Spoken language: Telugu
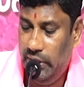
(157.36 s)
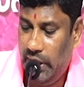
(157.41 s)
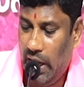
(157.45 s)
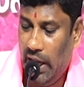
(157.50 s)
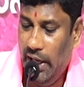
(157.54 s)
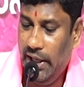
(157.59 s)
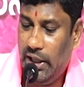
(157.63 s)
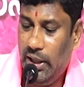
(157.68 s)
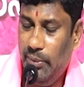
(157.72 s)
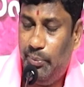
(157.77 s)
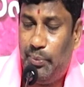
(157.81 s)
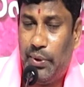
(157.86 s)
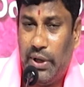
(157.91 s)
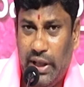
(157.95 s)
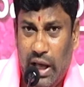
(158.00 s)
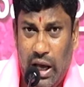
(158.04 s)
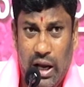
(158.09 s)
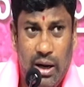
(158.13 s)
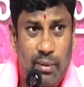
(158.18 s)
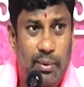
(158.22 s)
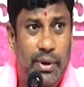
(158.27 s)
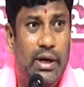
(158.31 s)
దానికి
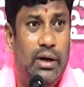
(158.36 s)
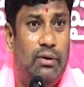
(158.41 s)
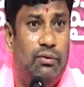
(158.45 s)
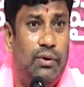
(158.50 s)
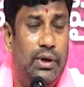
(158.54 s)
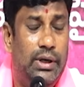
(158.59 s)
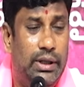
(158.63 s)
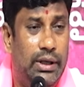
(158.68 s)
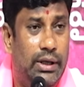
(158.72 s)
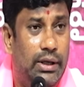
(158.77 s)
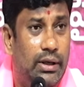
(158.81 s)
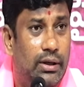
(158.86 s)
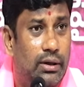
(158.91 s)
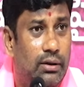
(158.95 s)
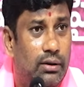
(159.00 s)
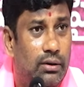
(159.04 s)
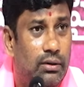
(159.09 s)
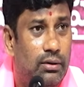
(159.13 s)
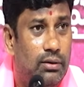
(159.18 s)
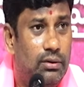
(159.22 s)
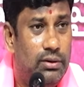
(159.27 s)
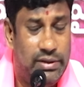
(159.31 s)
ప్రధానమైనటువంటి
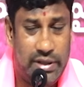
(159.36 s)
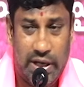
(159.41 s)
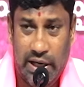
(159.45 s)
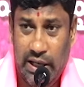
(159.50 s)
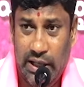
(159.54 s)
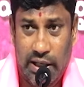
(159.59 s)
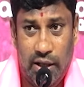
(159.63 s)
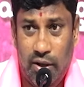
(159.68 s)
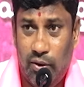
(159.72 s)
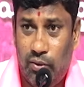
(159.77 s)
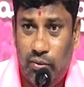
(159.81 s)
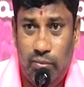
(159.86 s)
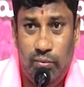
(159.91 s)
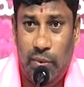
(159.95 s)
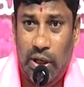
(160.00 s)
సంఘటనలు